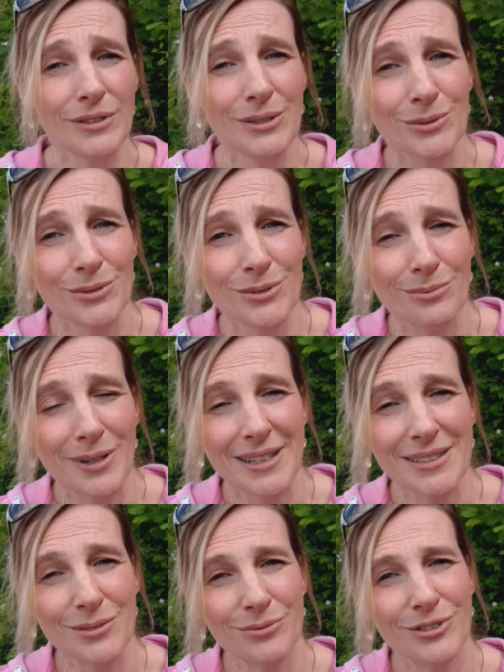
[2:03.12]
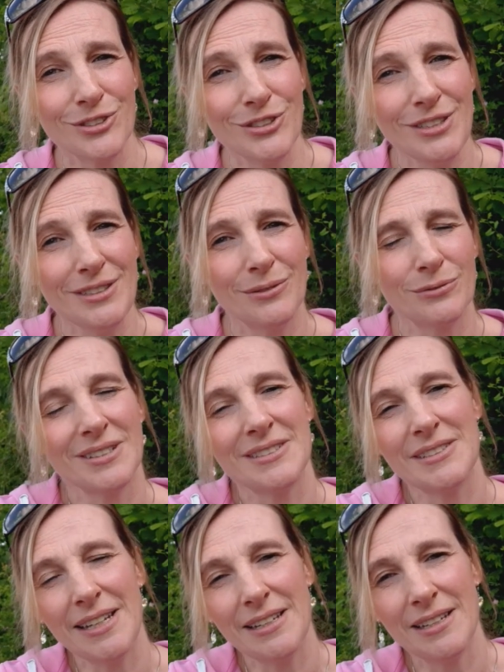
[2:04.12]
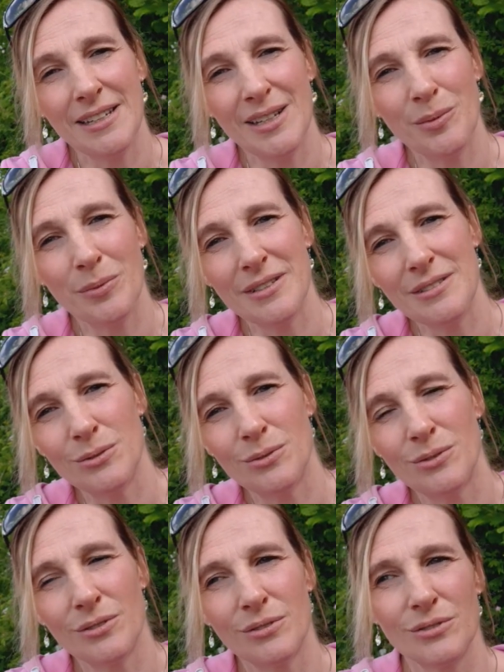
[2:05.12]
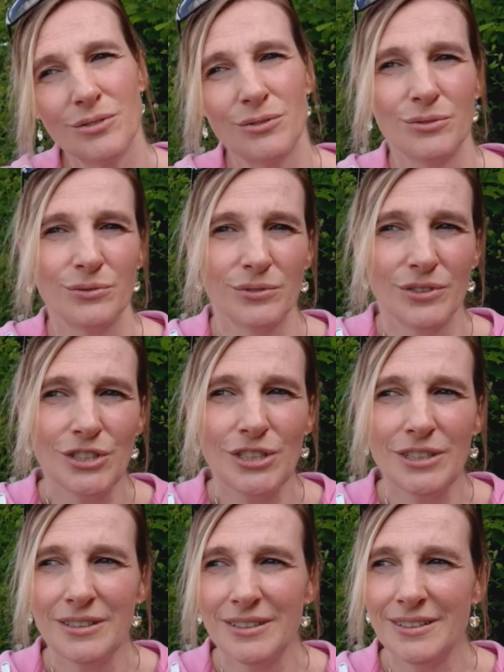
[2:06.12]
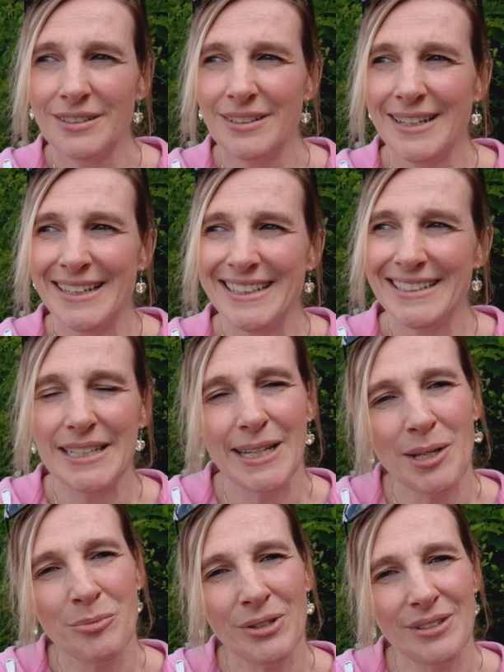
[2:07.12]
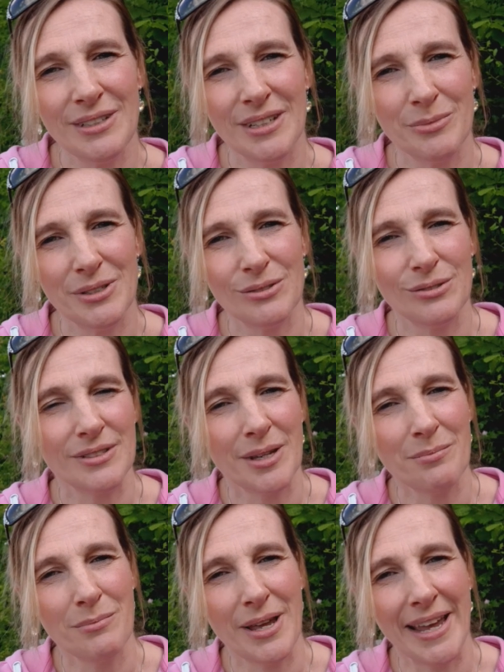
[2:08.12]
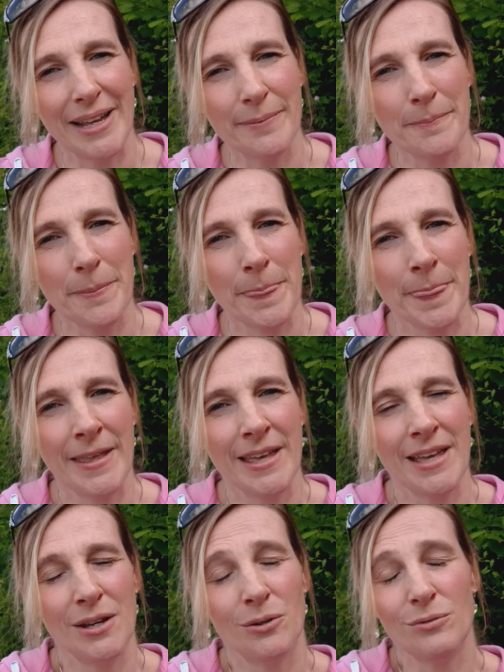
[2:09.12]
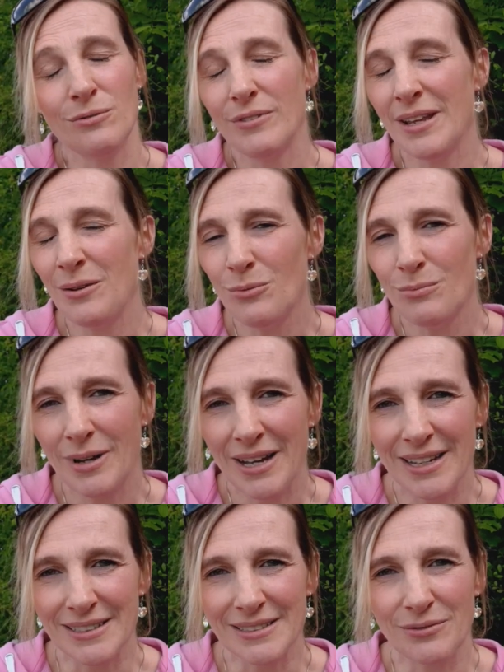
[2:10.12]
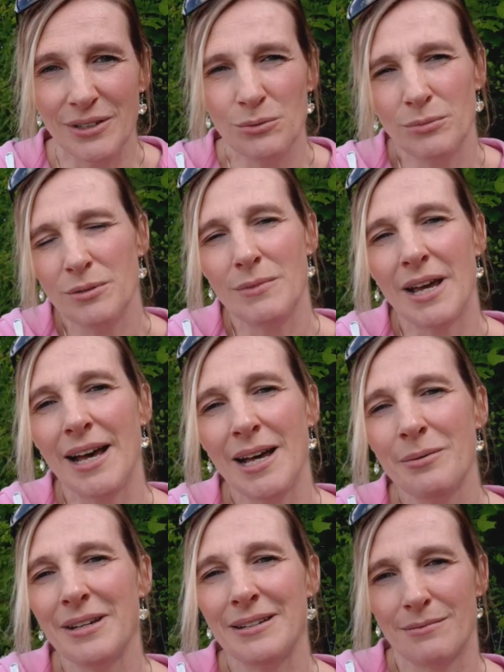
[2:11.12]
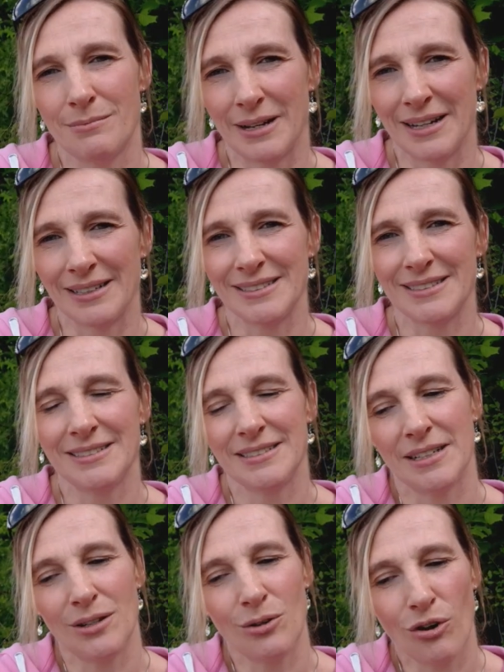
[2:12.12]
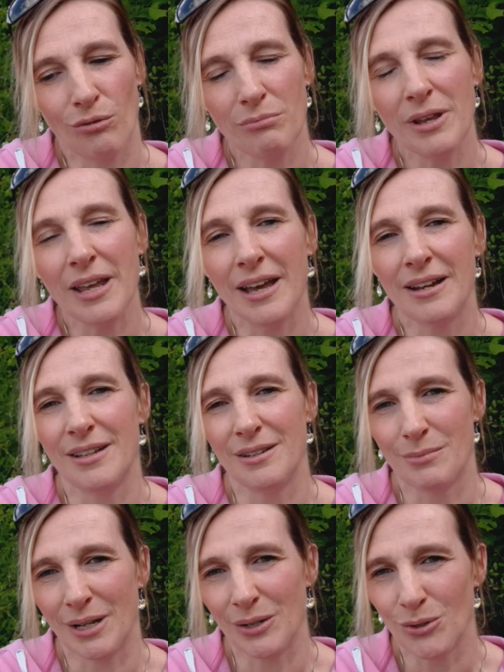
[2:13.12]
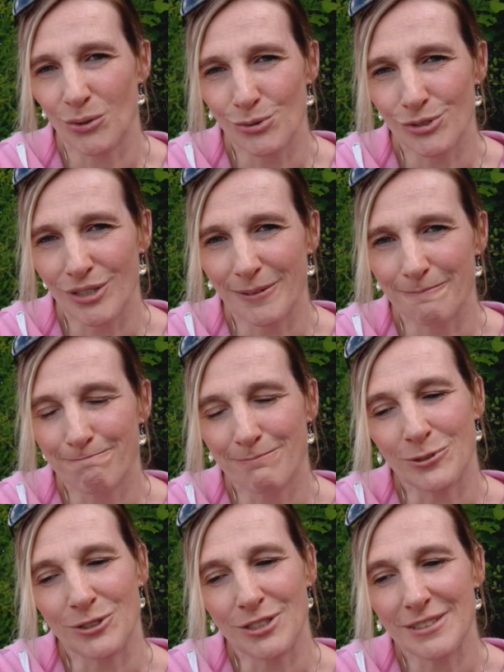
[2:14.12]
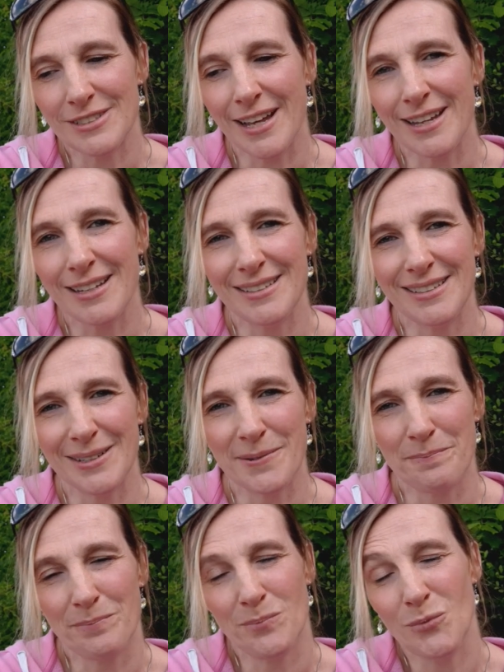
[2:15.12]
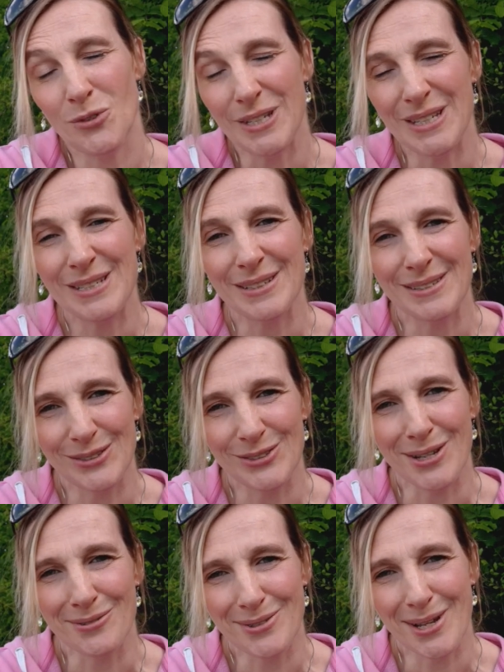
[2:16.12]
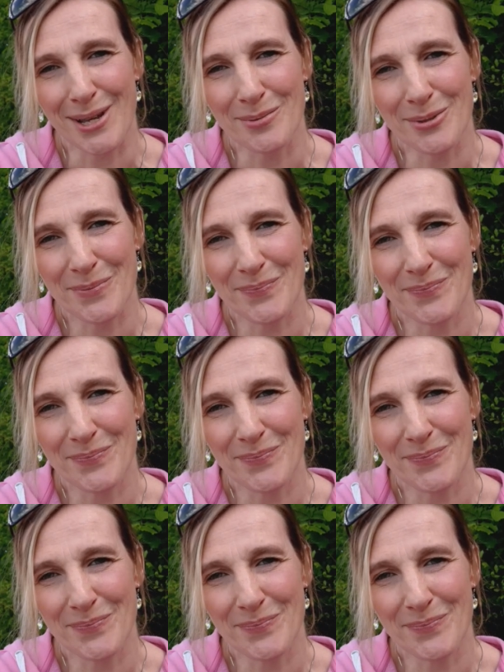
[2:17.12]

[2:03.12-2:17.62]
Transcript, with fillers: Videos gemacht zu verschiedenen Facetten der Depression und zu verschiedenen Themen, die damit zusammenhängen. Und wenn du magst, wenn du mit mir arbeiten magst, dann komm gerne in mein Coaching und ich zeige dir, wie ich das geschafft habe.